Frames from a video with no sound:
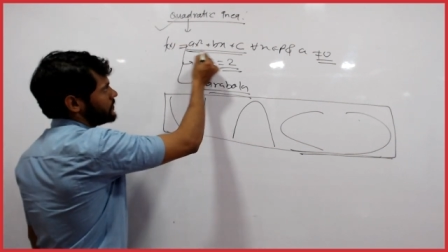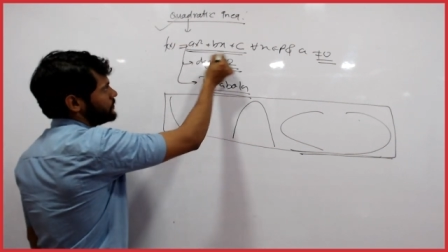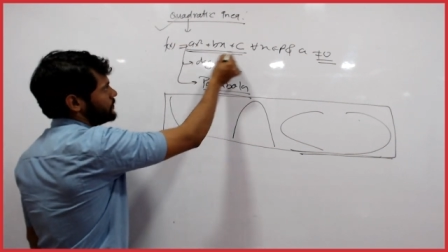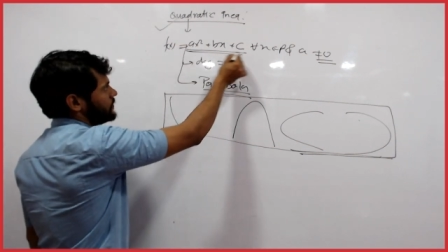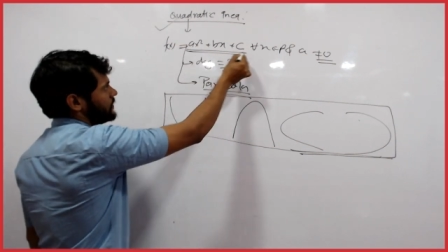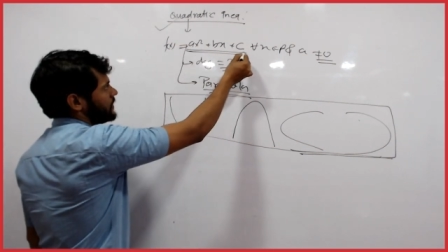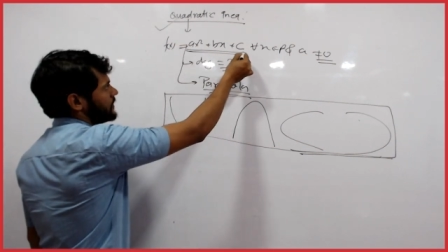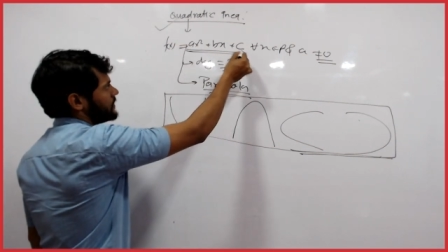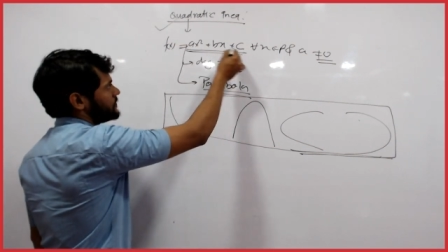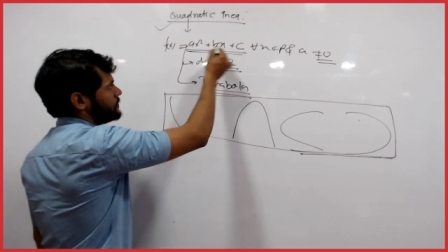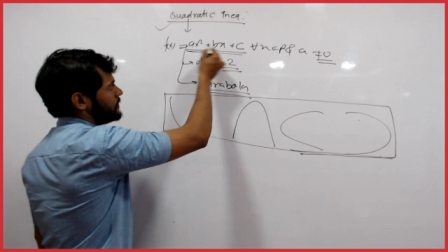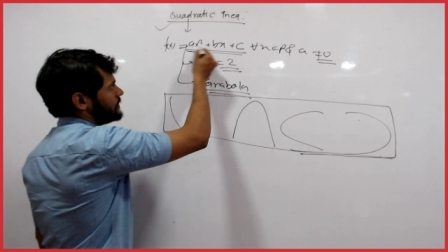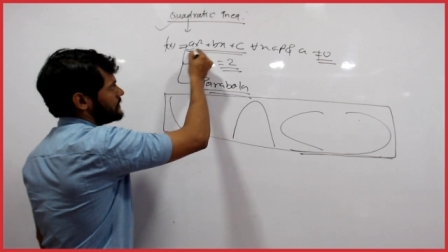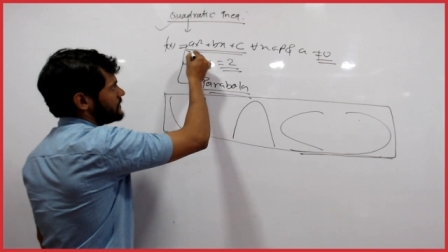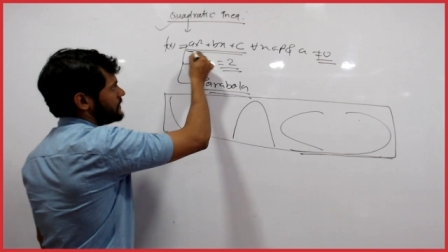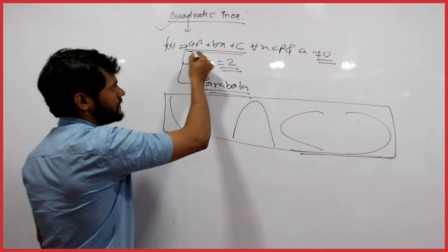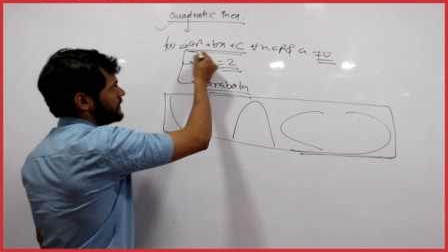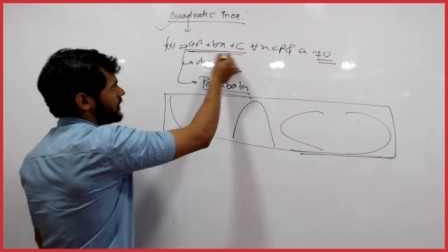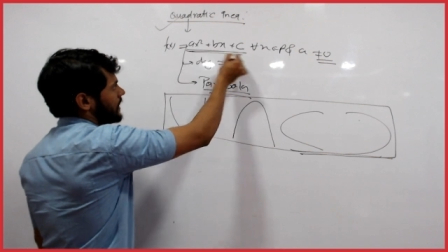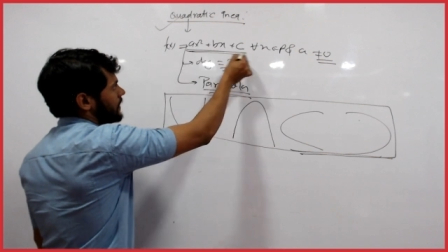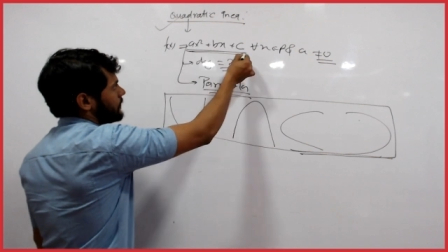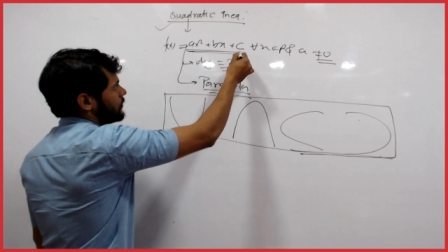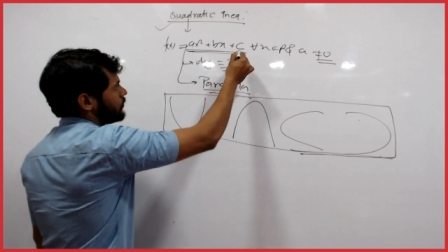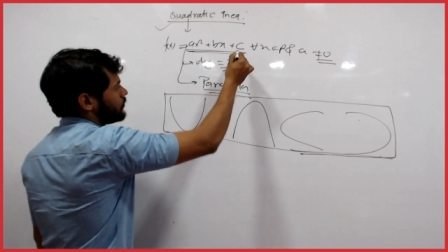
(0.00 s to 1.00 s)
बी एक्स प्लस सी
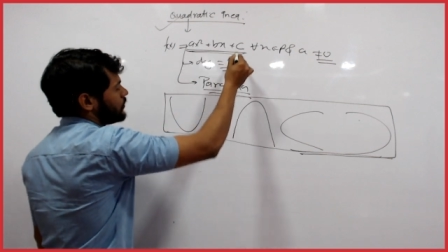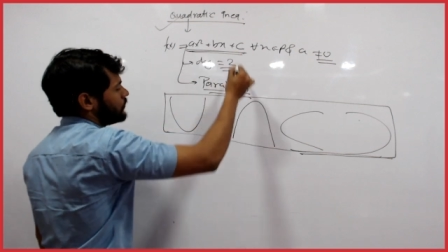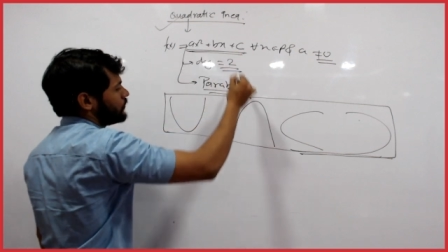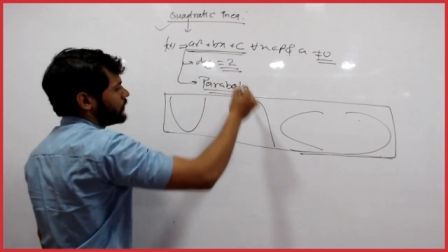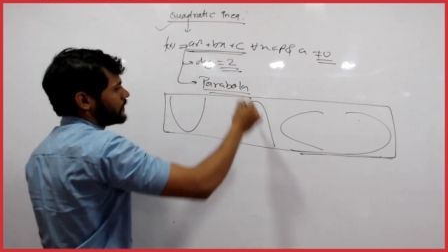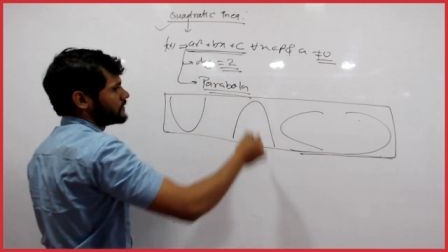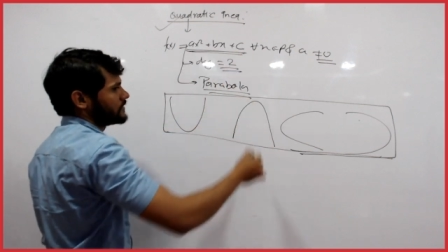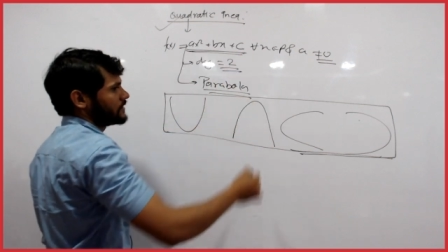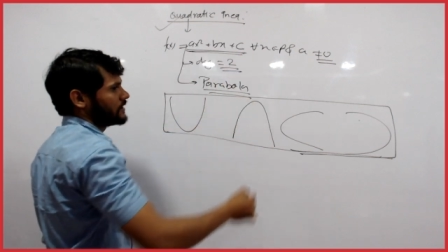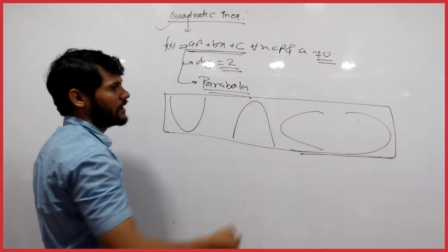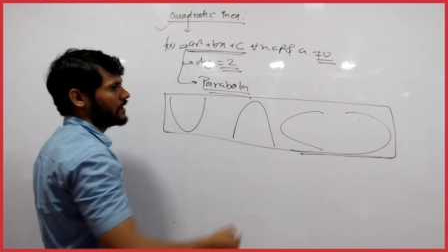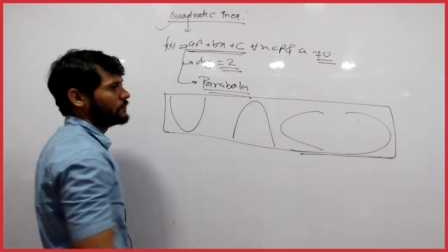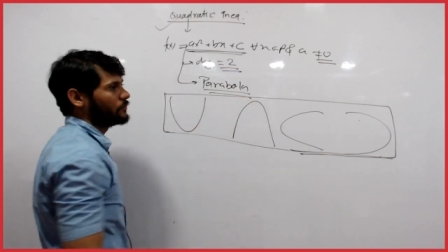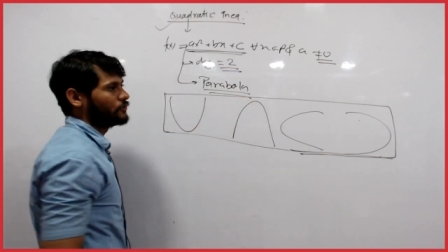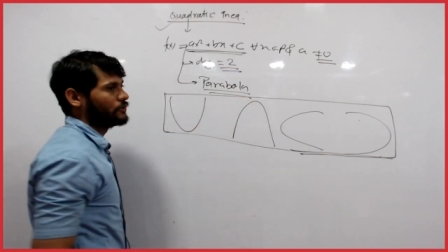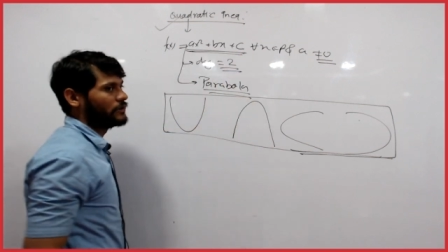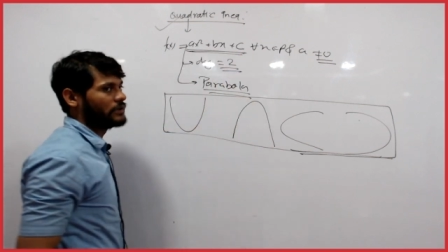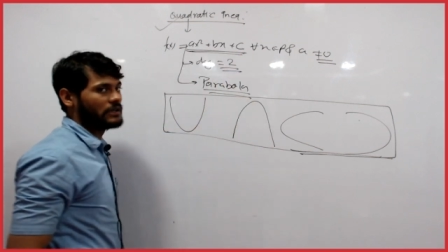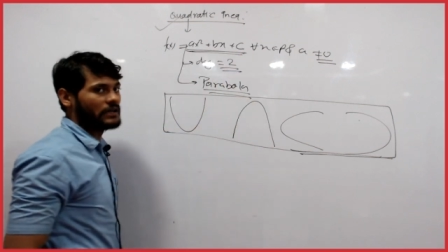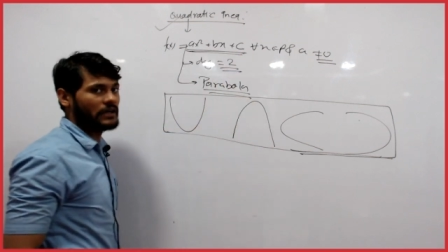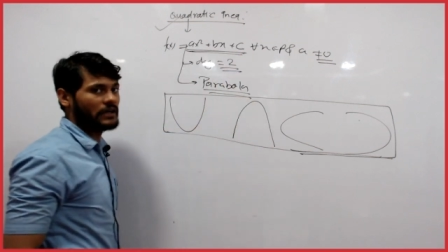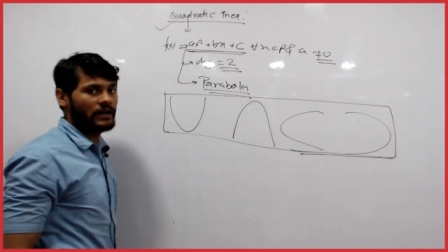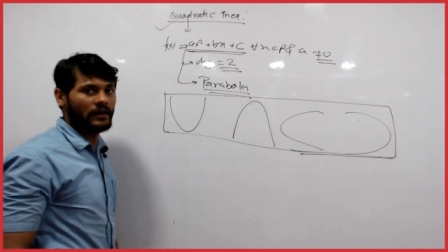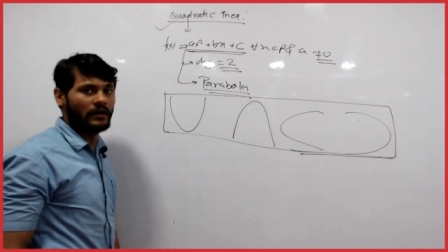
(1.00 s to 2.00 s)
टाइप का कोई फंक्शन आपको
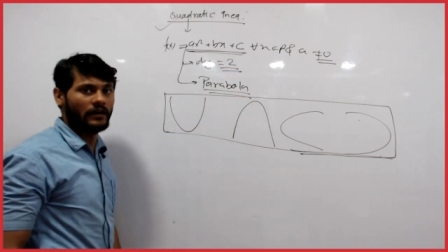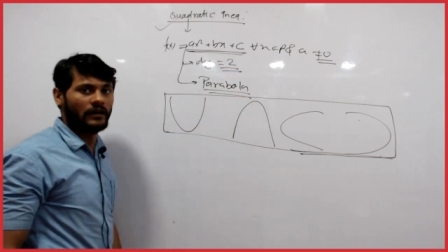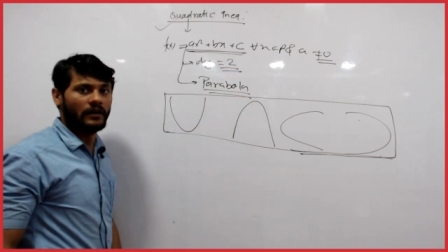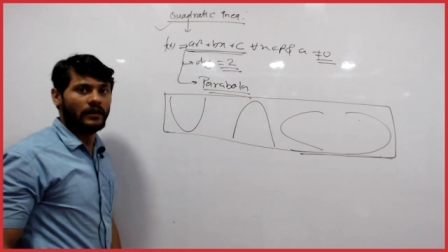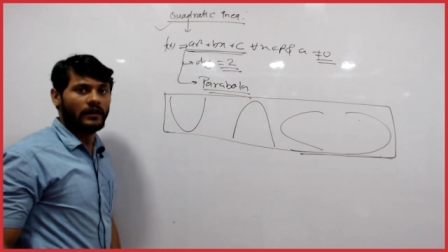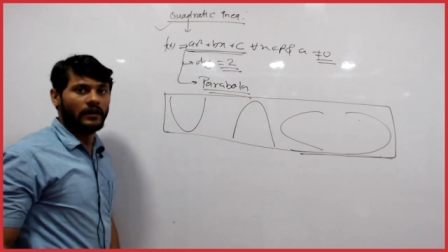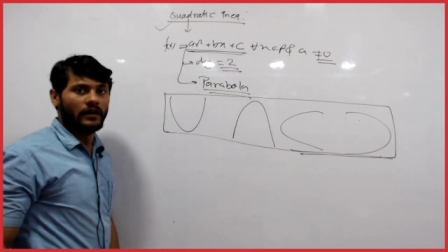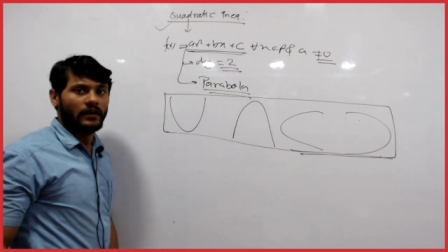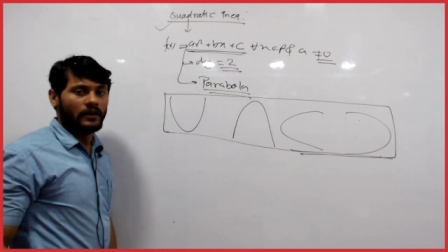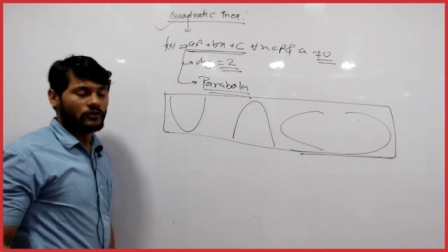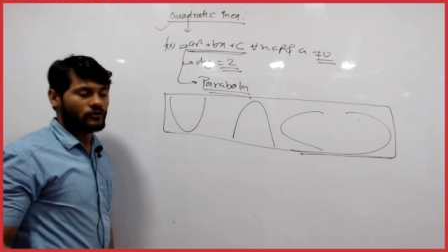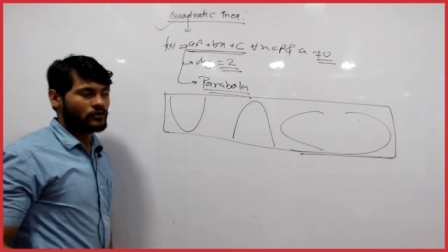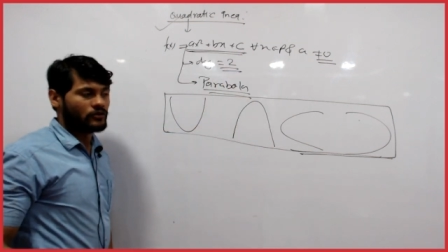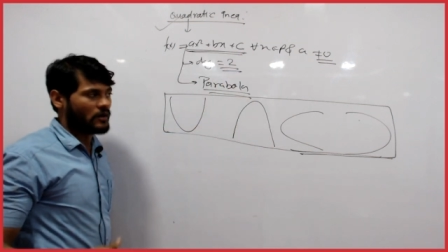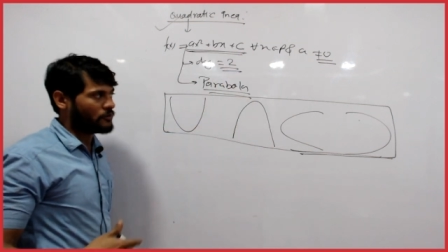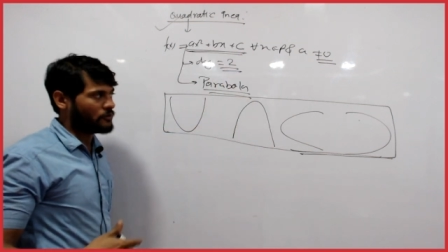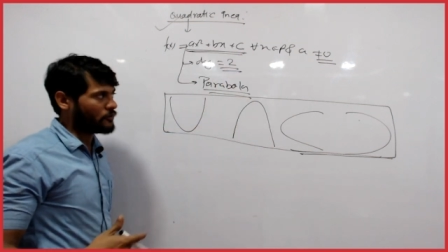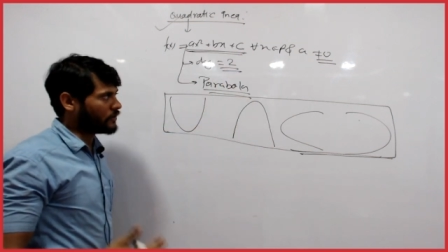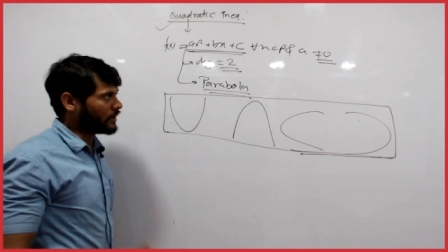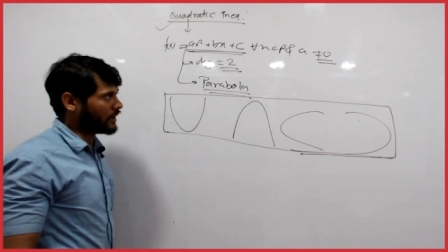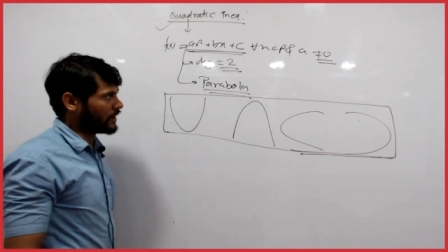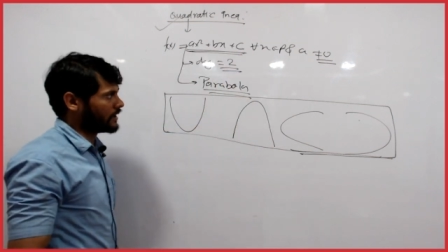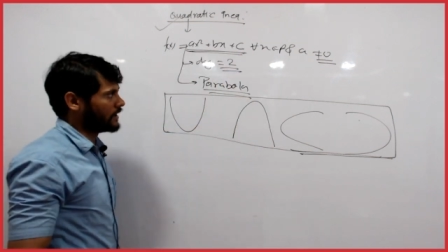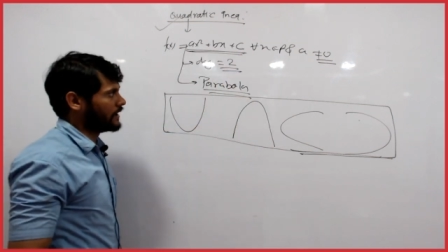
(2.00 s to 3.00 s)
दिखा तो आपको
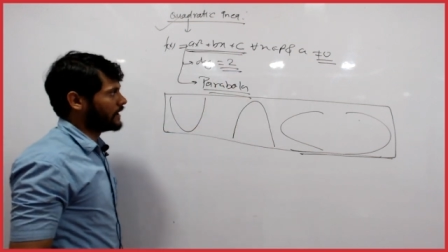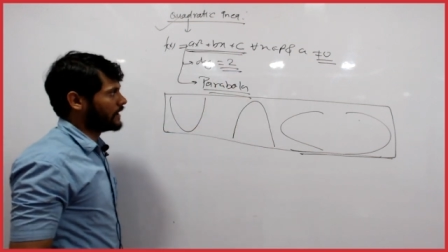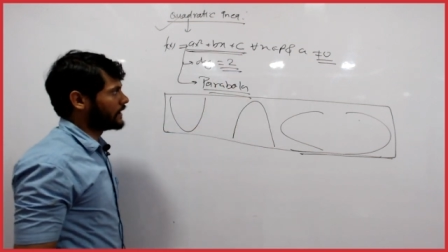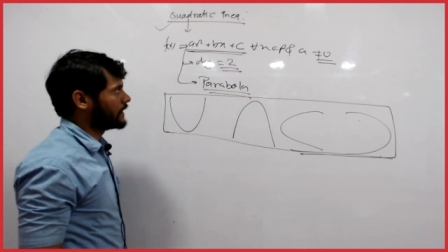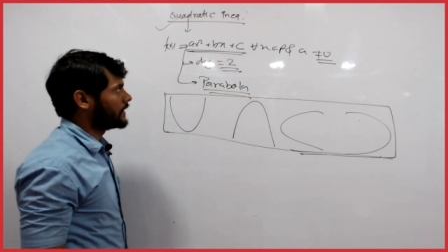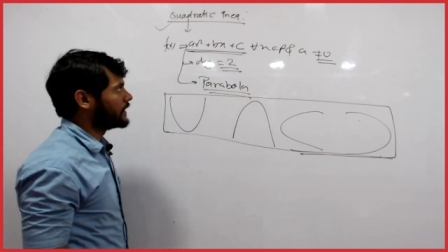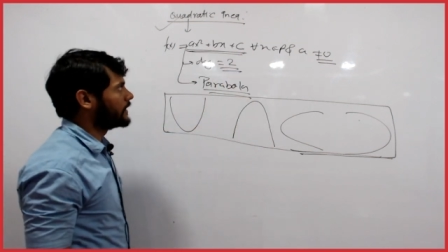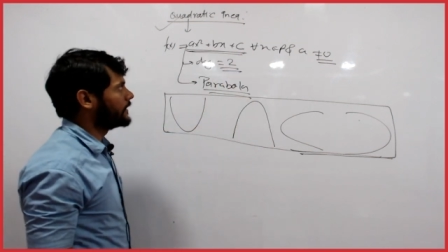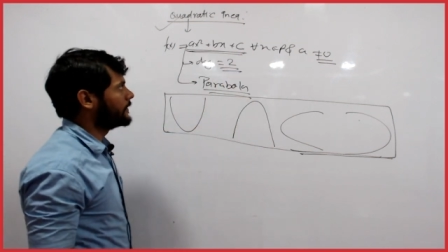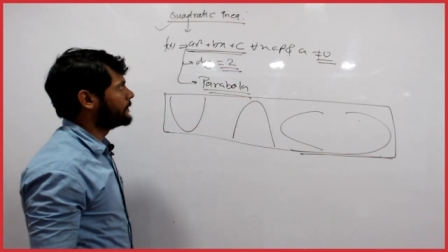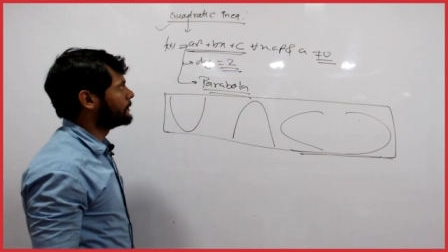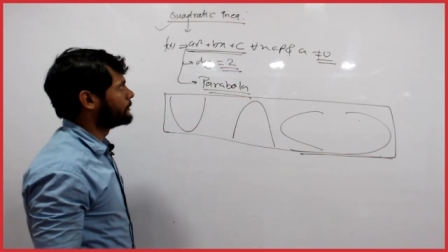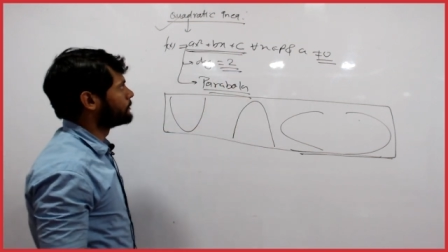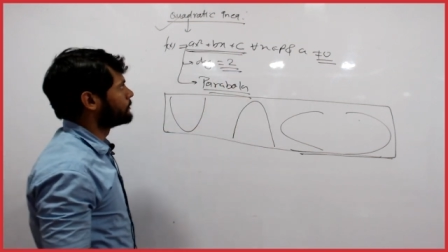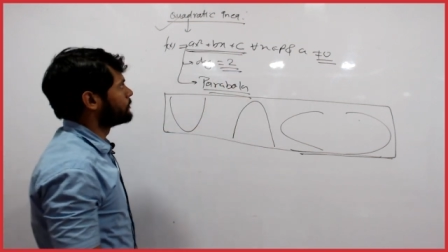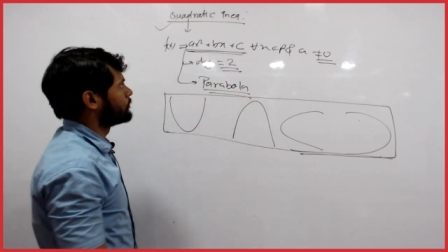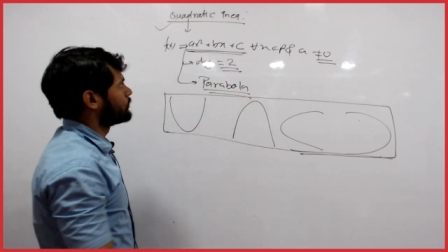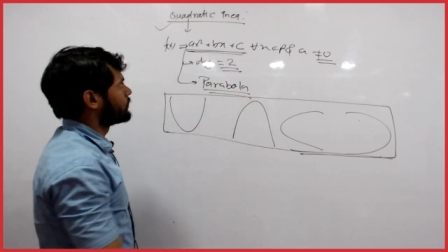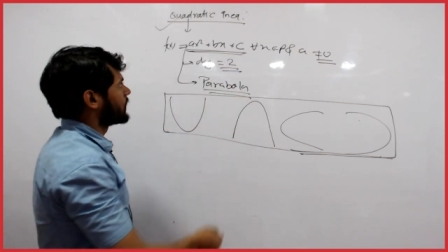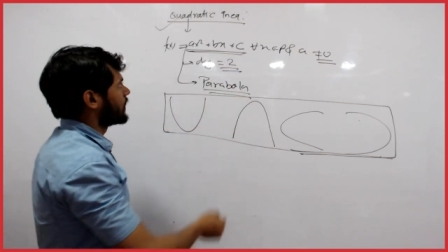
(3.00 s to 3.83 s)
करना क्या है